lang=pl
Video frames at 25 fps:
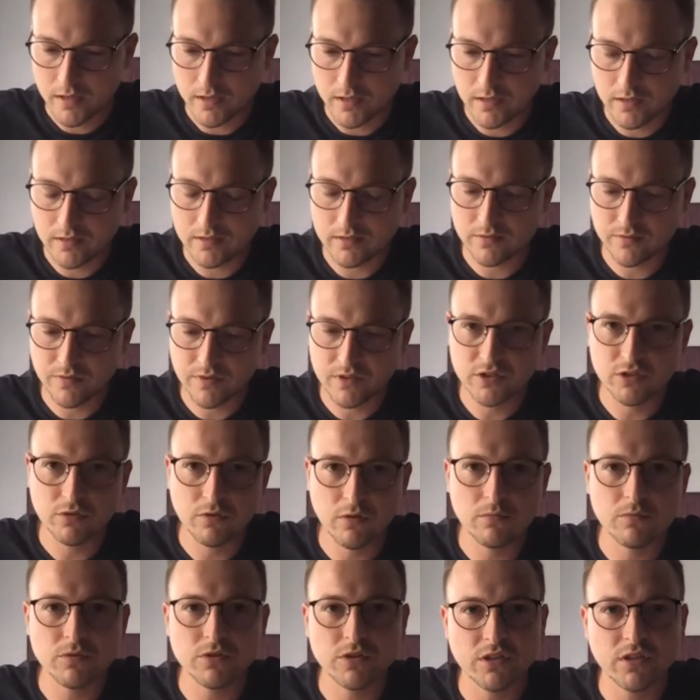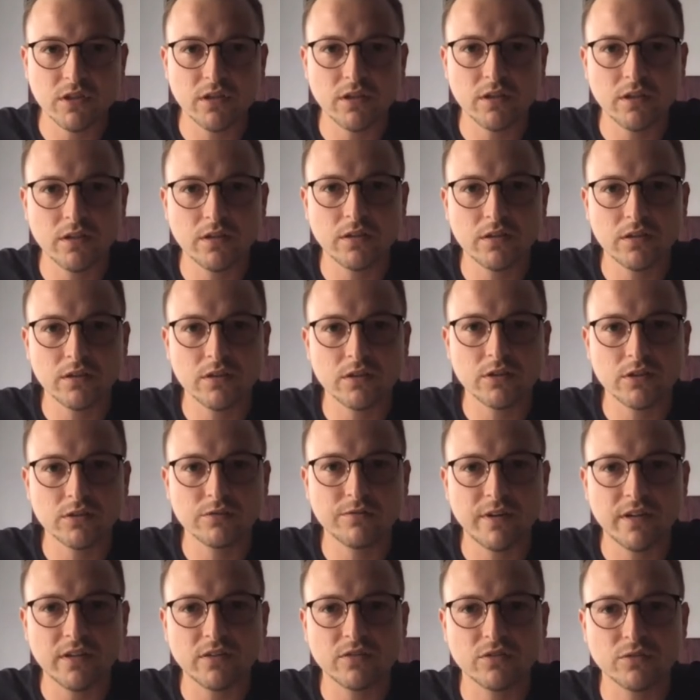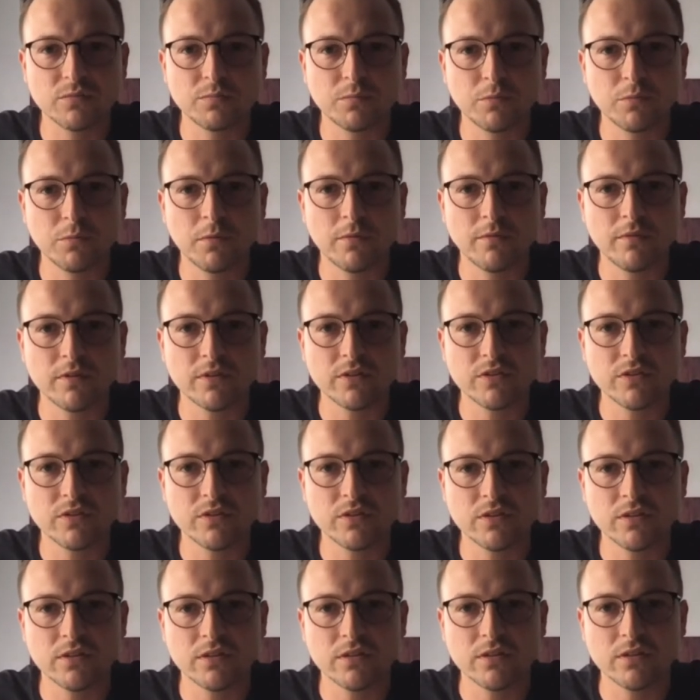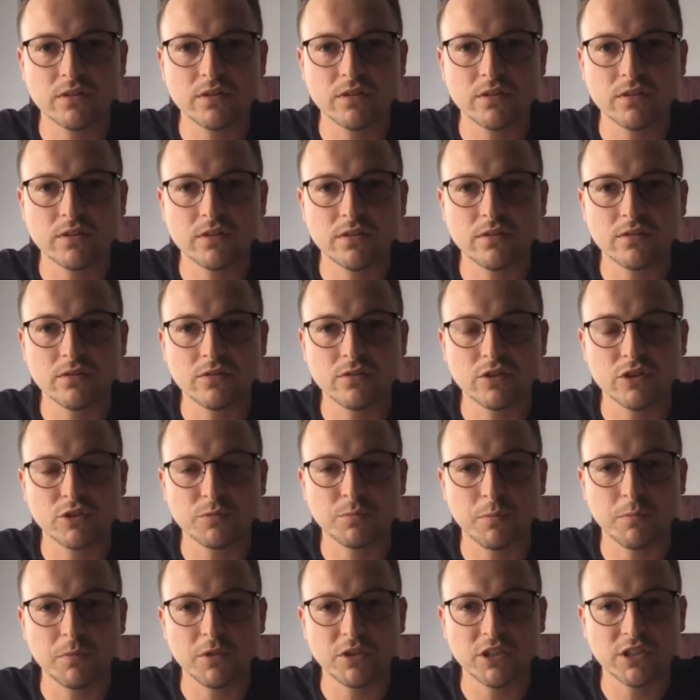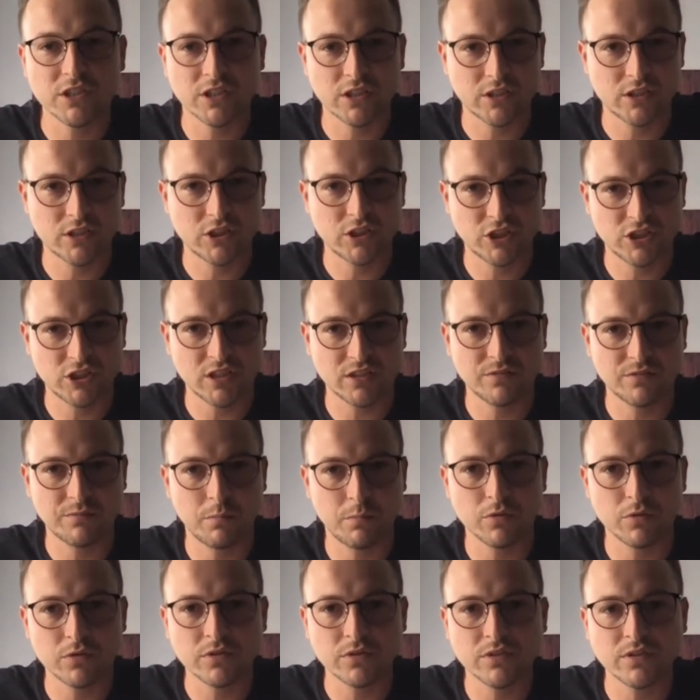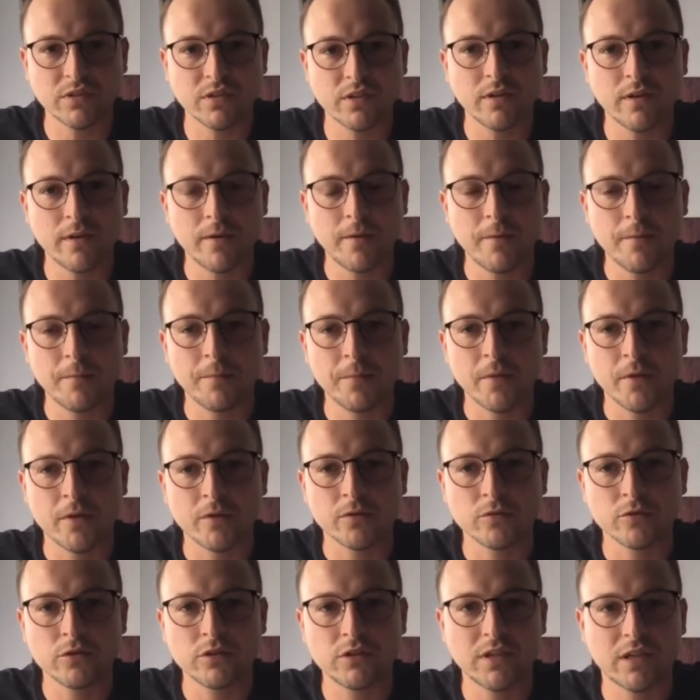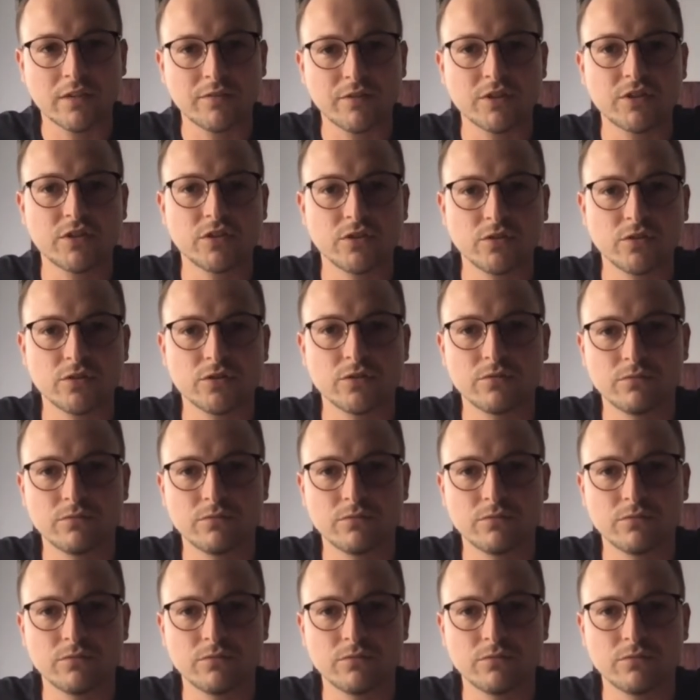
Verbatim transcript: i stwierdziłem, że, że warto spróbować yy, chociaż pomieszkać jakiś czas w Polsce. No i tak mhm. właśnie